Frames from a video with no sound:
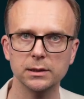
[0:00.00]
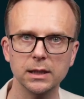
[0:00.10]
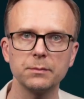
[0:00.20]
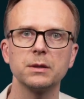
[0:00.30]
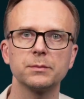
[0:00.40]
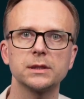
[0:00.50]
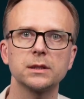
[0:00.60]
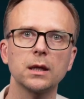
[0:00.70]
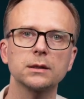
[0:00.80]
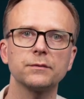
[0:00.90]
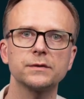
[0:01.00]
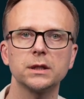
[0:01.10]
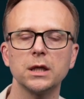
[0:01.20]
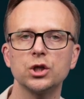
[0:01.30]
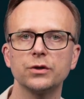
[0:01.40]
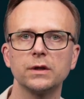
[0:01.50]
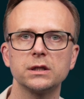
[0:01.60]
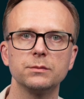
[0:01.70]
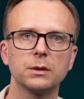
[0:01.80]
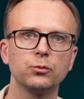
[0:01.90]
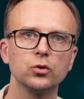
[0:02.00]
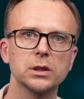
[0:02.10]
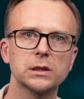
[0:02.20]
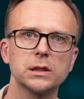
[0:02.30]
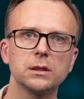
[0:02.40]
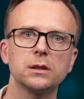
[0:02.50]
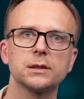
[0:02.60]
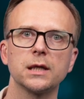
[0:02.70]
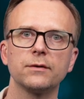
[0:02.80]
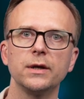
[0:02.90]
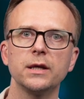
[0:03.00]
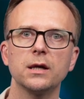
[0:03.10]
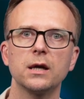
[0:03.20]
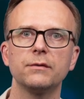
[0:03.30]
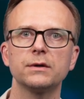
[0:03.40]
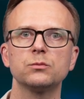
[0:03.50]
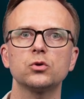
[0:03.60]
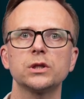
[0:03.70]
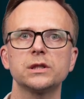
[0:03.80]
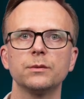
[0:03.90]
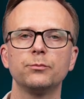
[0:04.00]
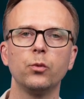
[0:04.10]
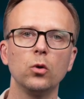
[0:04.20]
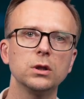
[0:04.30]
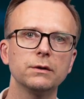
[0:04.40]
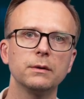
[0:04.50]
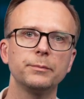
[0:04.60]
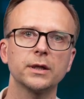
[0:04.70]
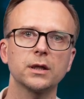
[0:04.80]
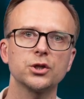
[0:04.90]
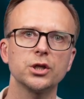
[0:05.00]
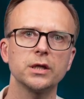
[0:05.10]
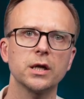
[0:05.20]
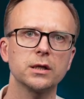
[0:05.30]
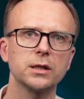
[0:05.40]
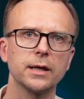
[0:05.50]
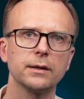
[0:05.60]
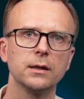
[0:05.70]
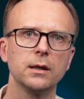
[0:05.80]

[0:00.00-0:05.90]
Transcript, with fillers: самим стартом встречи Владимир Путин сделал заявление о возможности полного прекращения огня.